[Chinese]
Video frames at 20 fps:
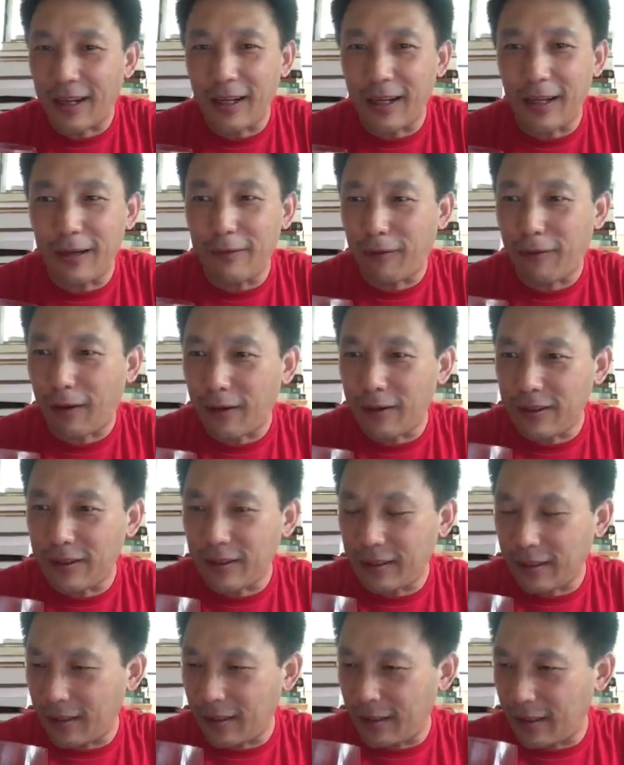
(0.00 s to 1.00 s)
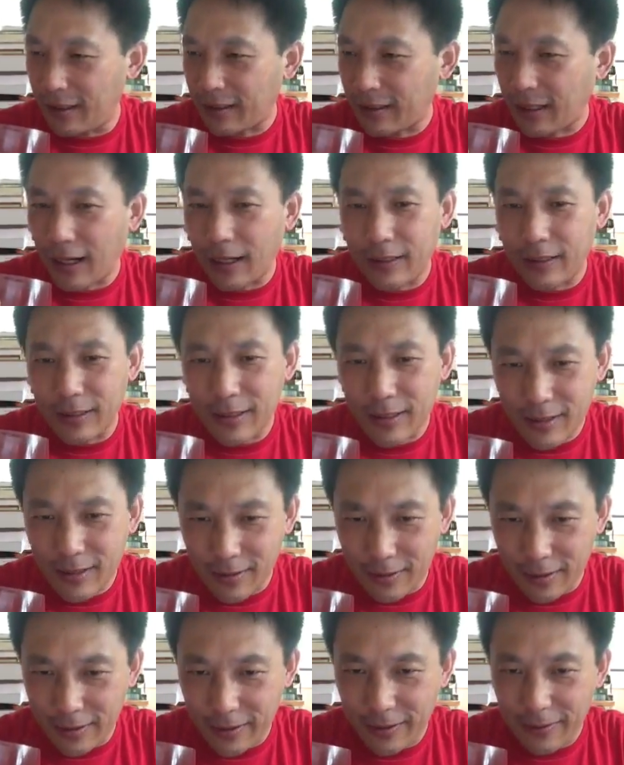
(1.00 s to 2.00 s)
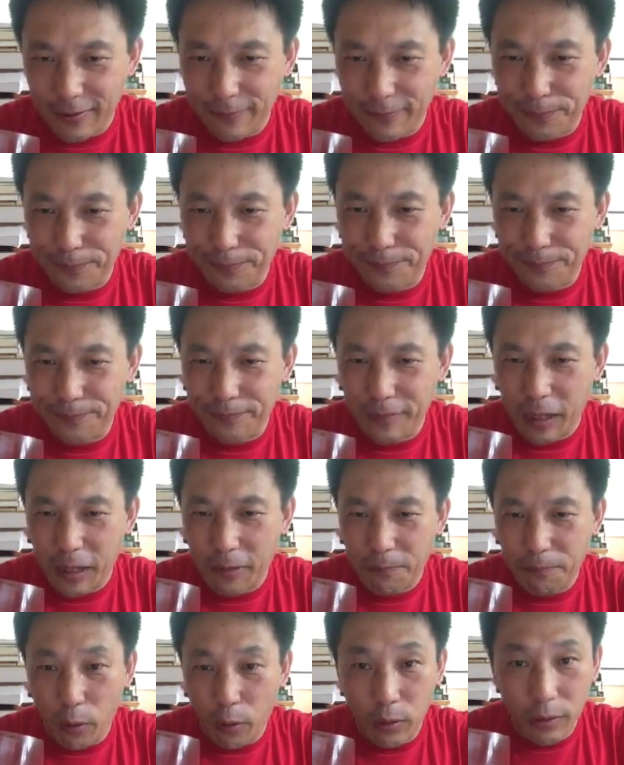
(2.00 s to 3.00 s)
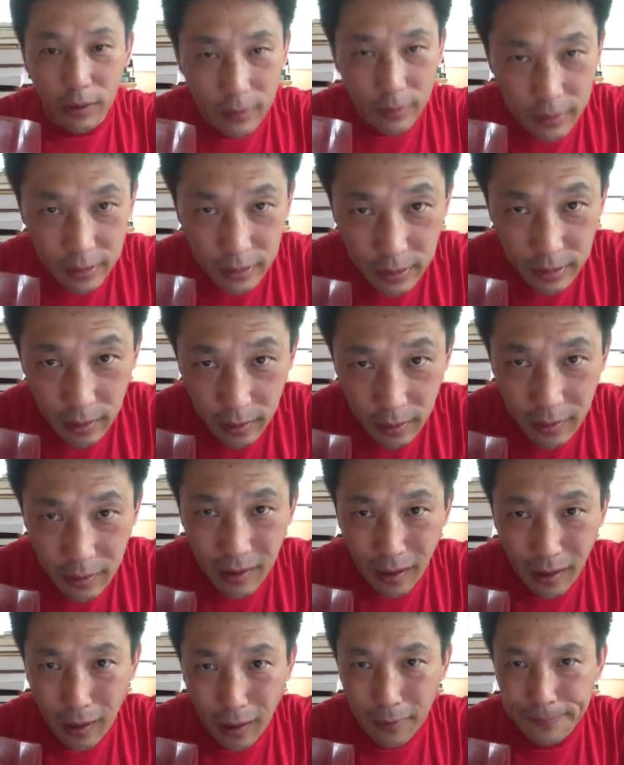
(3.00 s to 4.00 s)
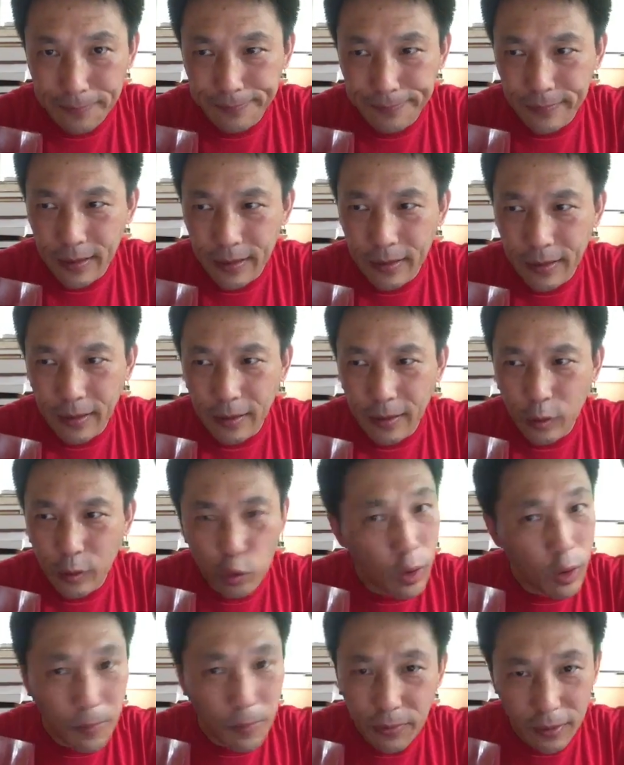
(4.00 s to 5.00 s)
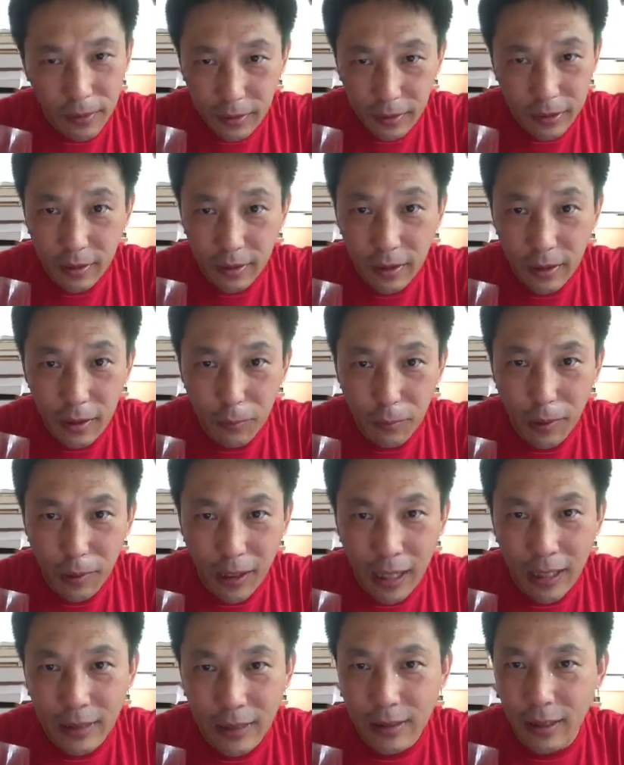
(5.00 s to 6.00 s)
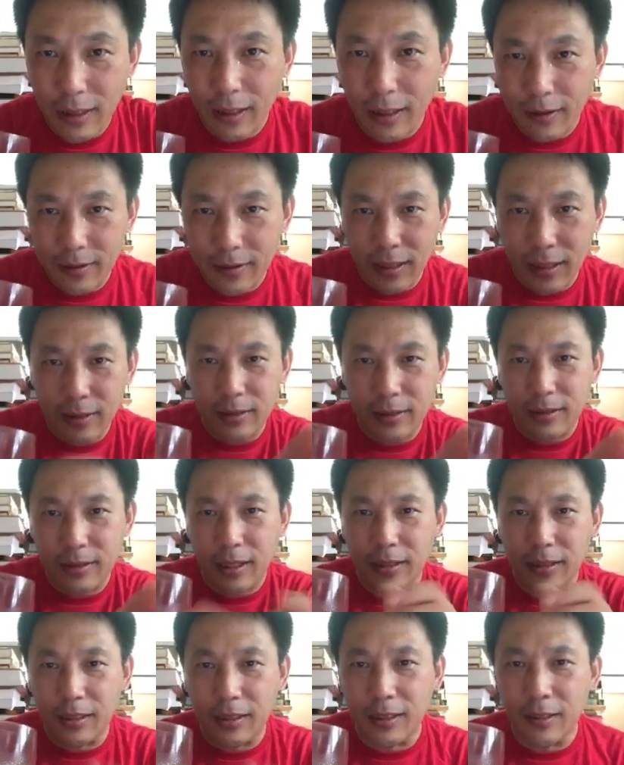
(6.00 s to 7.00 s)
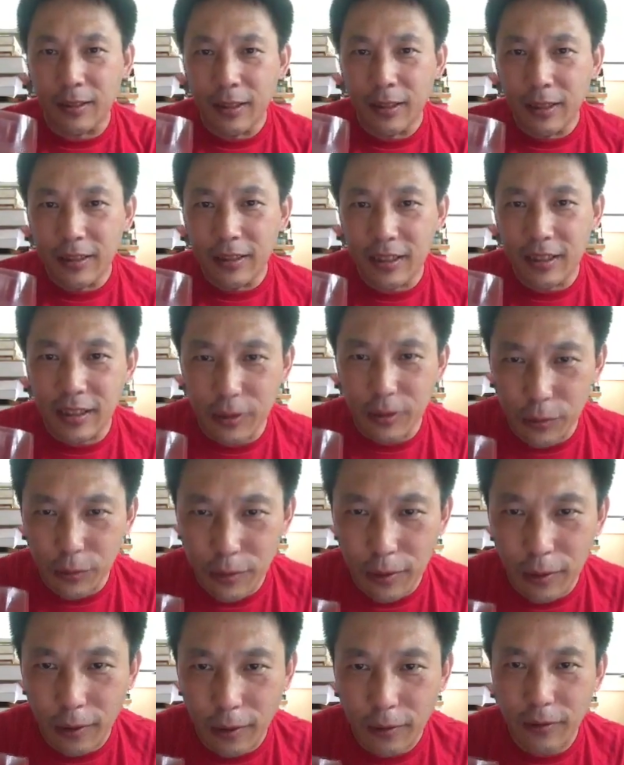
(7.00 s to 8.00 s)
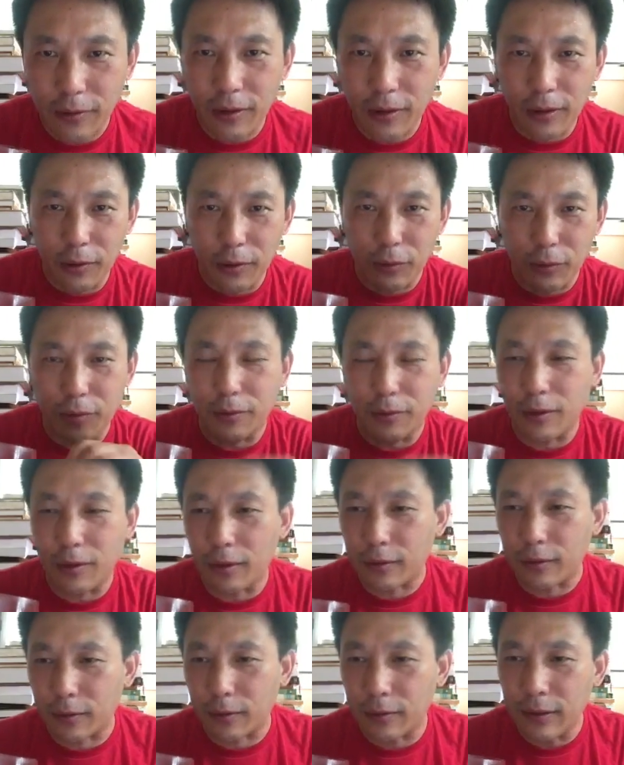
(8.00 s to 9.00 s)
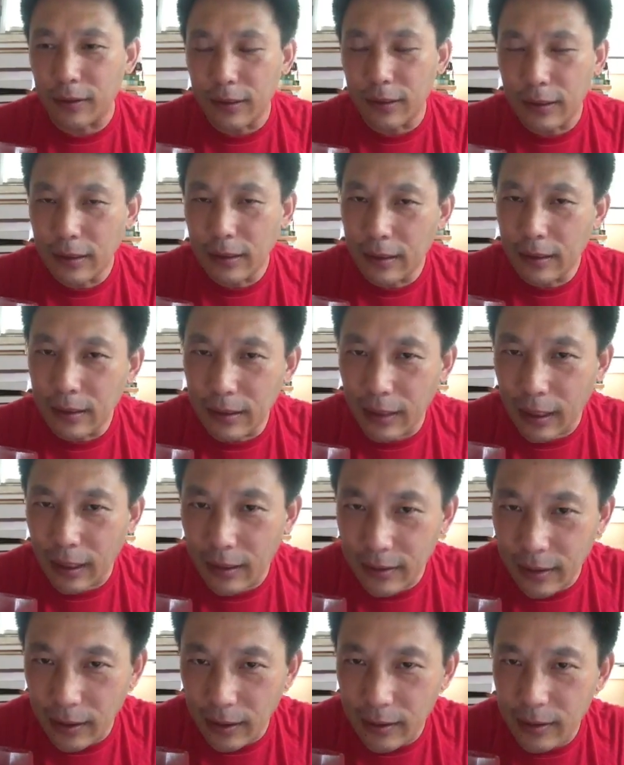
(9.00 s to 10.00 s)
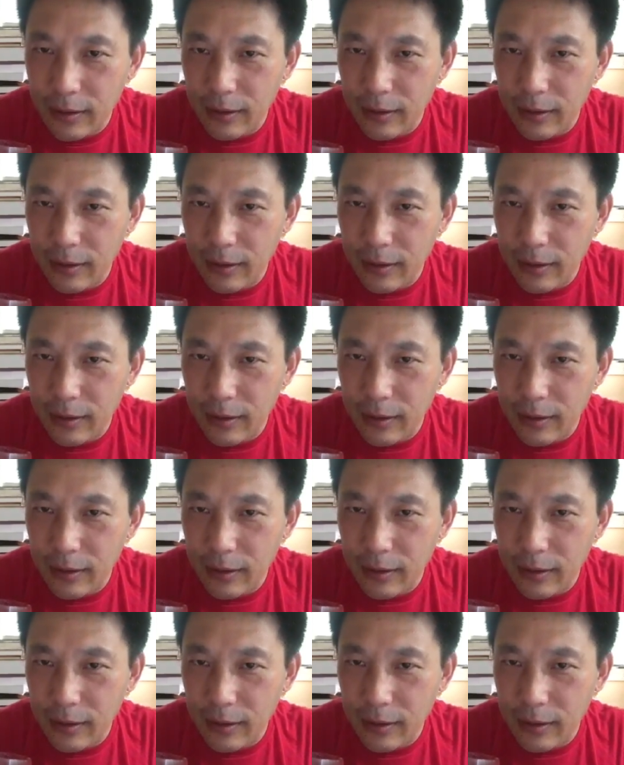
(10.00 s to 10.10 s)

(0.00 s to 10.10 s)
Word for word: 他玩这个，他的智力，呃，包括他的体力啊。川普的体力，我看起来两个人站在一起啊，一个七十多岁老头，一个六十多岁老头，俩人站在